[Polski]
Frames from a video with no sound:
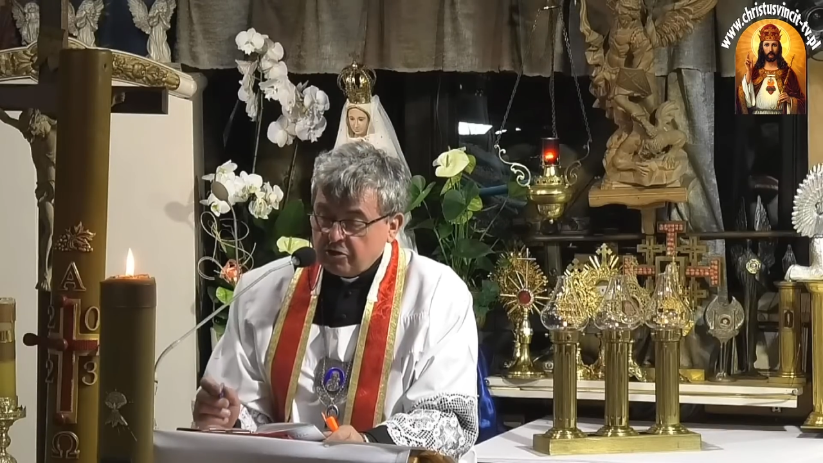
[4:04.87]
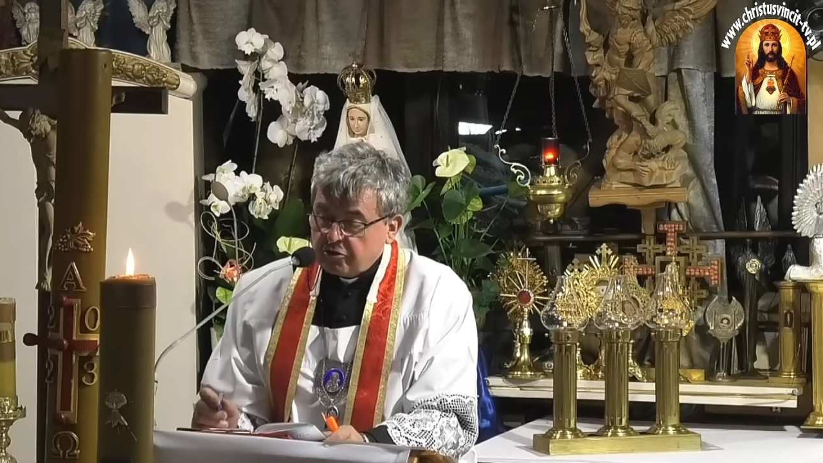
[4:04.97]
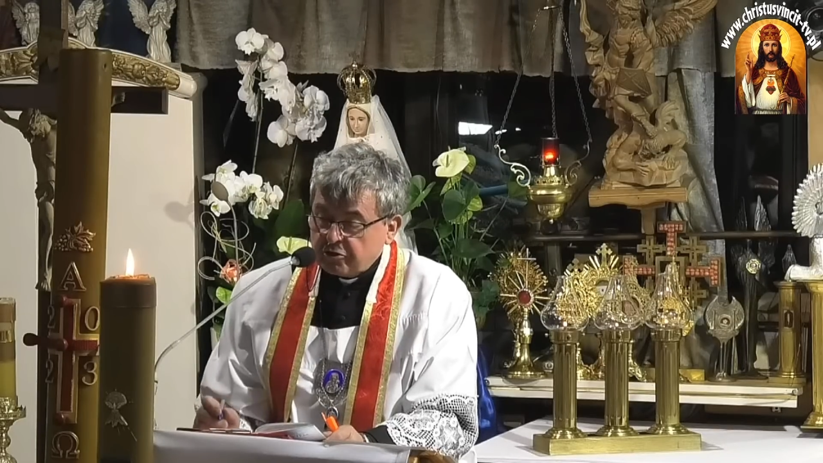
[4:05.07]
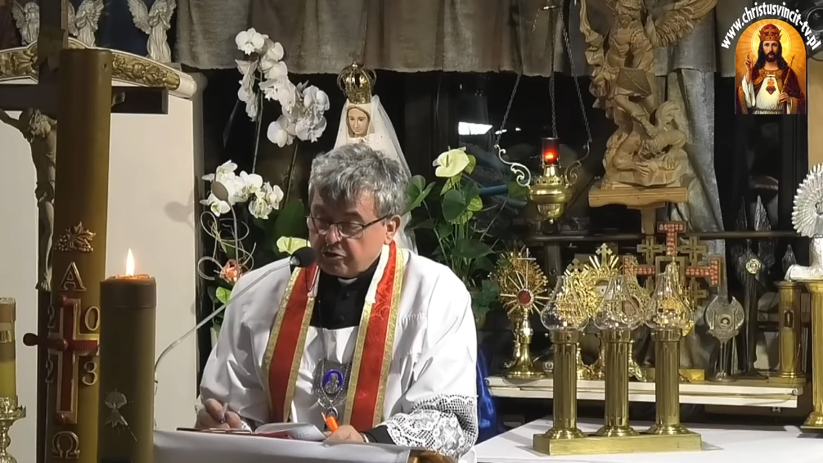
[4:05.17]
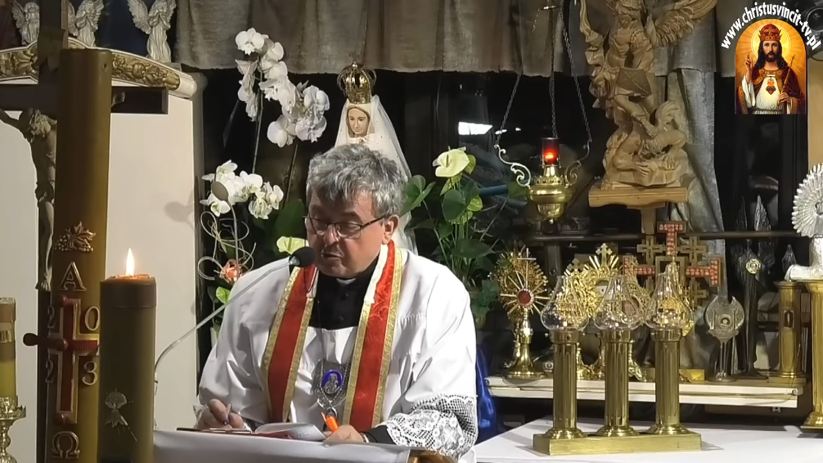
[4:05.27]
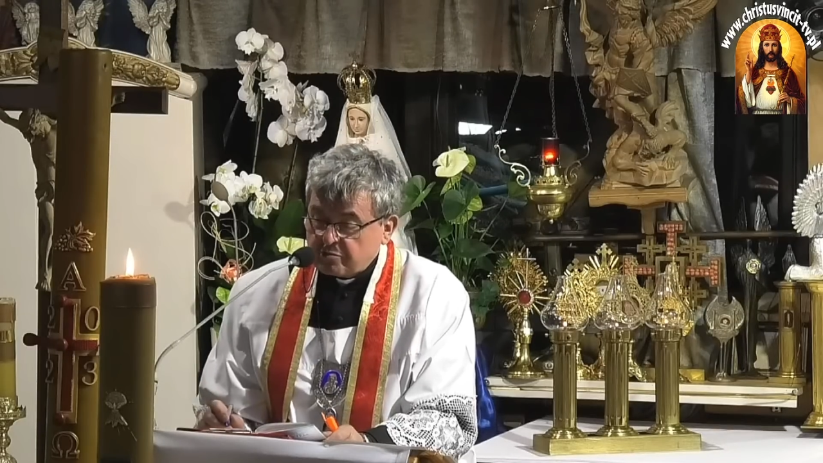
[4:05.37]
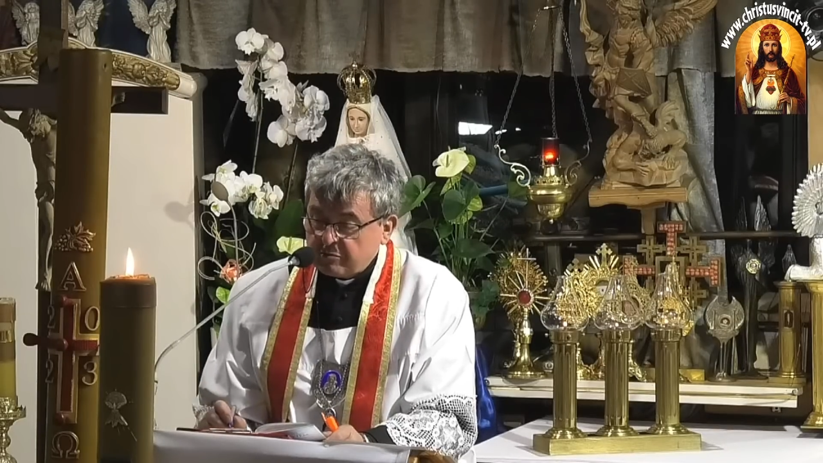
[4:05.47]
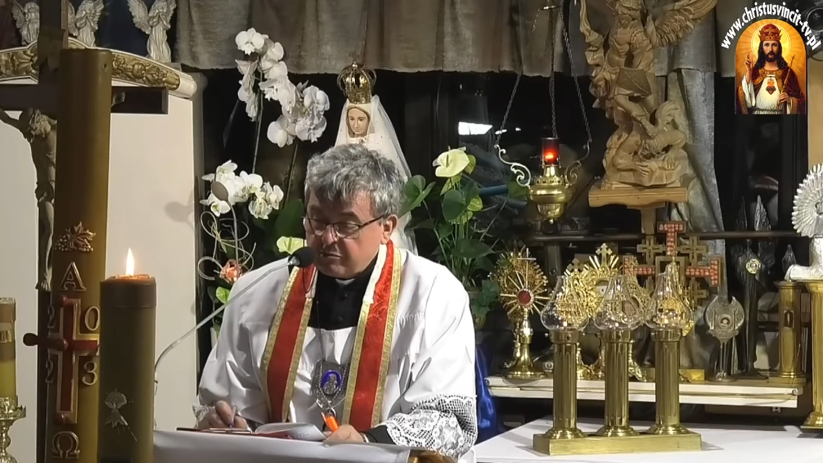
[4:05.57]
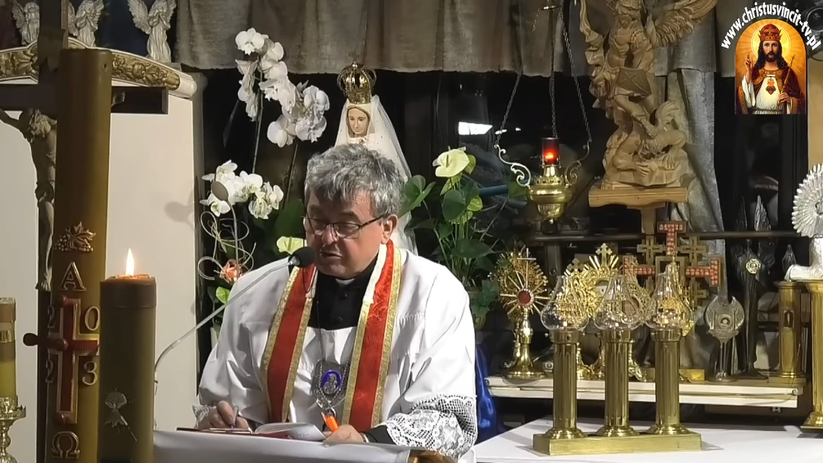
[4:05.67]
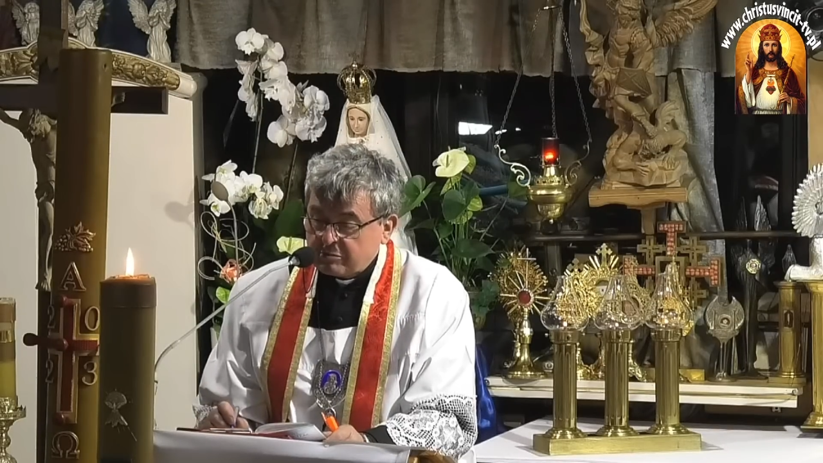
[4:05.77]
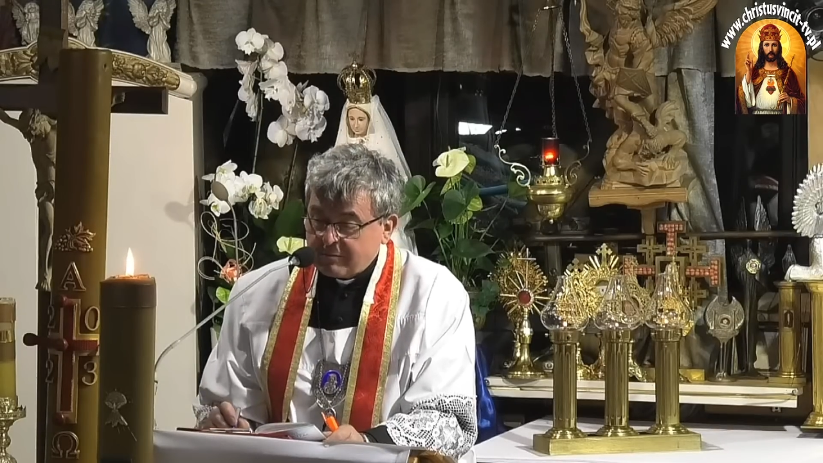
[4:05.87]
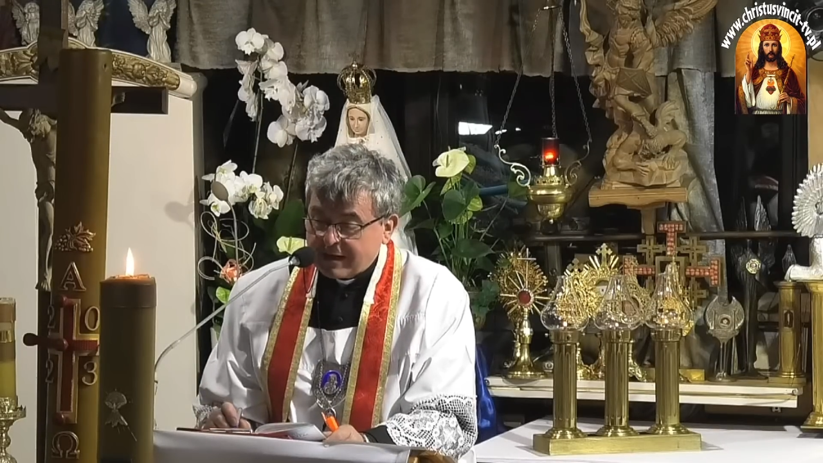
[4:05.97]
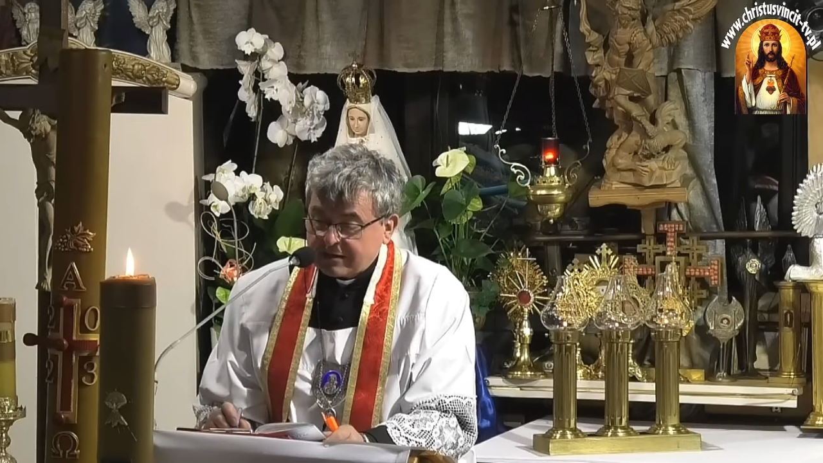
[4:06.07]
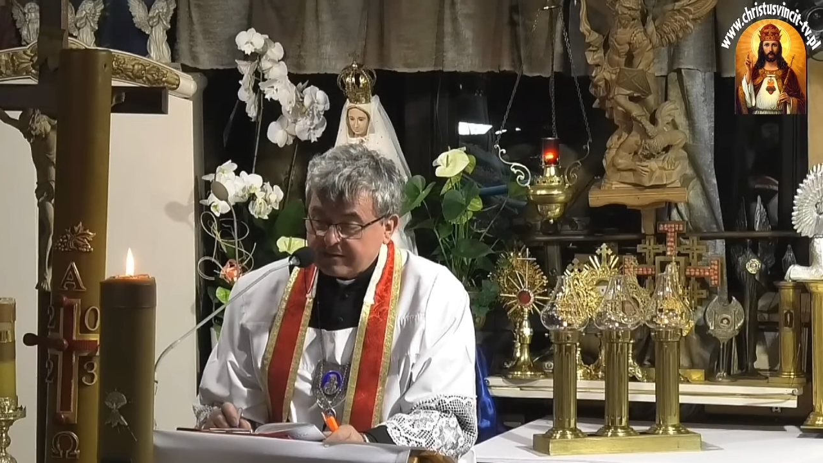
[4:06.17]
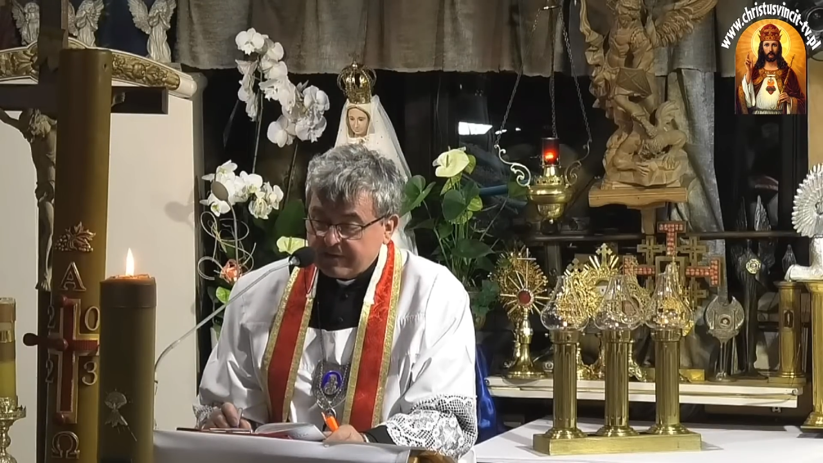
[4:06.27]
I są to przedmioty
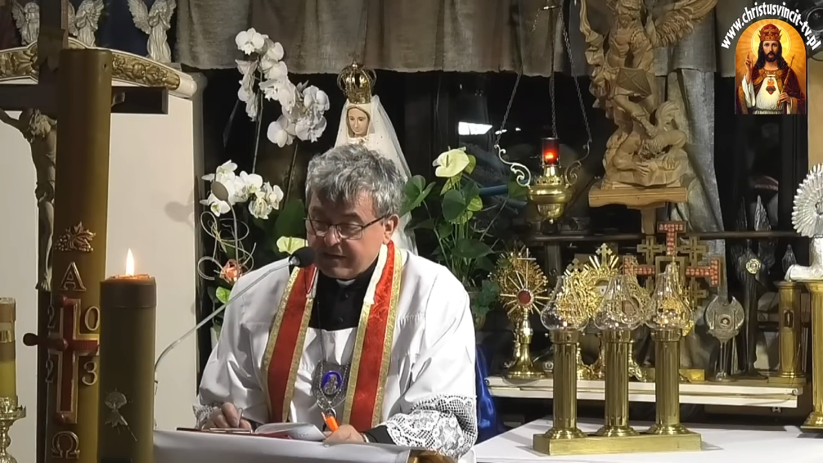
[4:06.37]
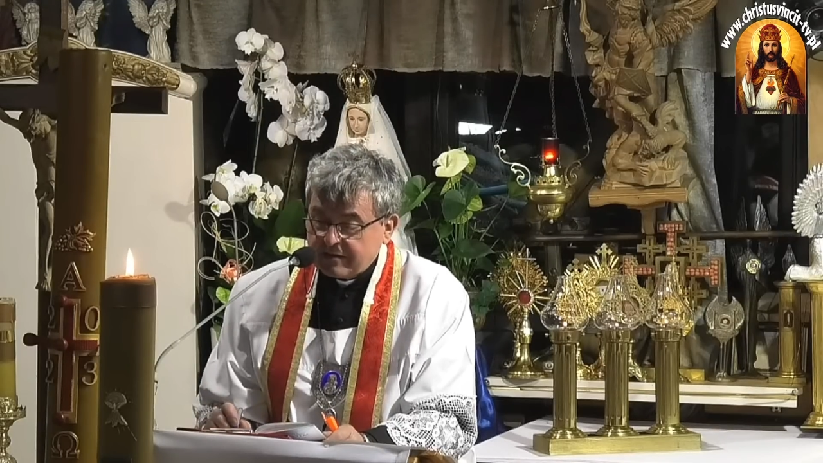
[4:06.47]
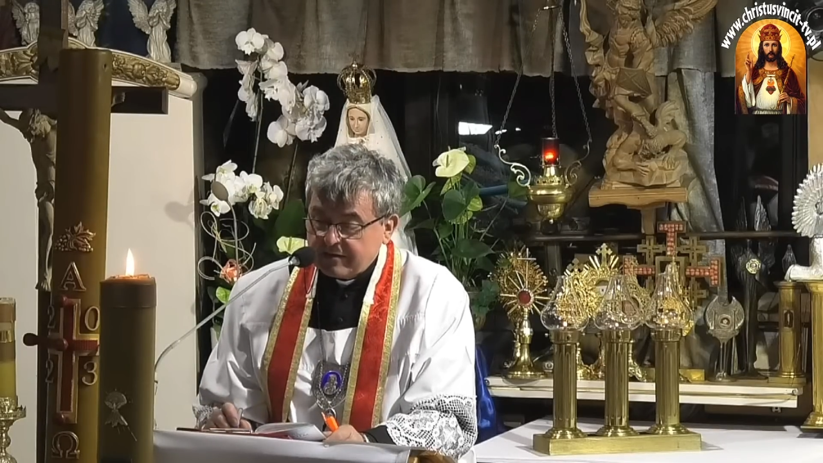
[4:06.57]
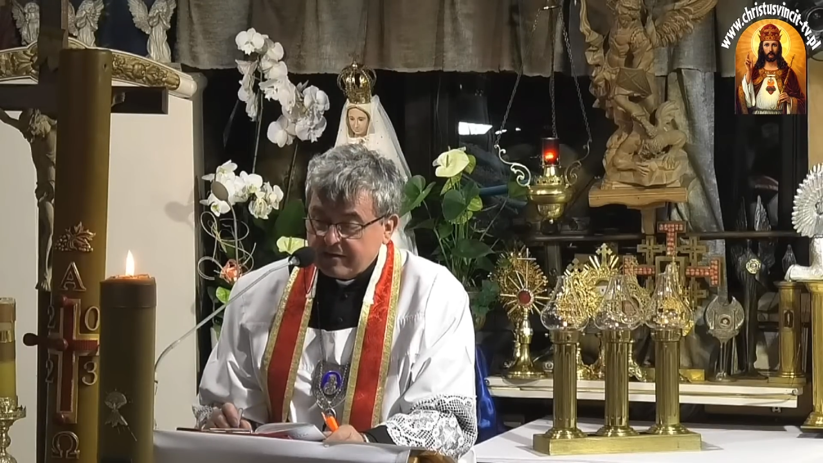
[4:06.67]
martwe,